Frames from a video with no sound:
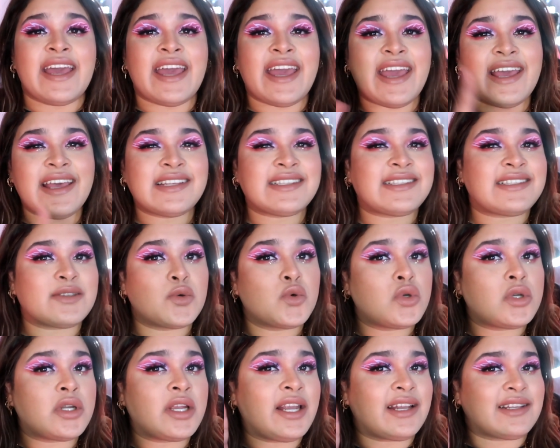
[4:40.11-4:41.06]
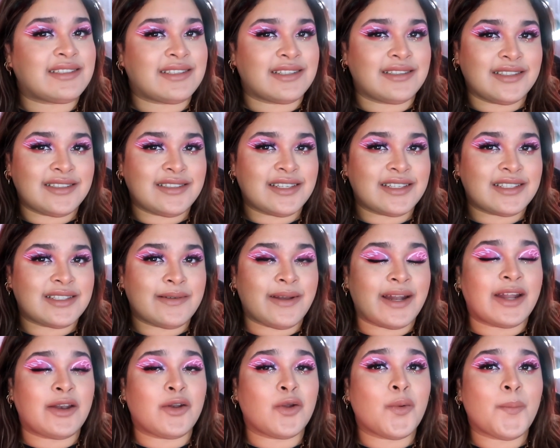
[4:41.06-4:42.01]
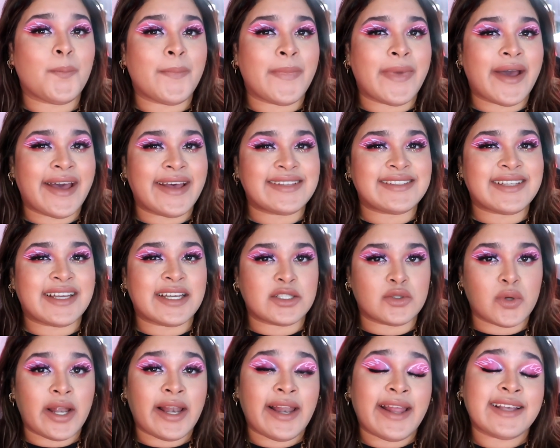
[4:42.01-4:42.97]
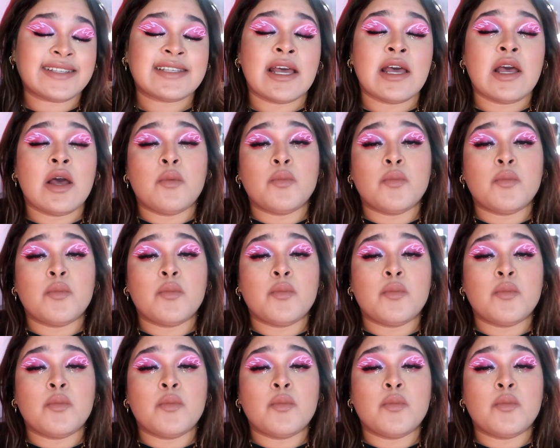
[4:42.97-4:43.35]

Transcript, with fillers: es una de las tendencias de verano más casuales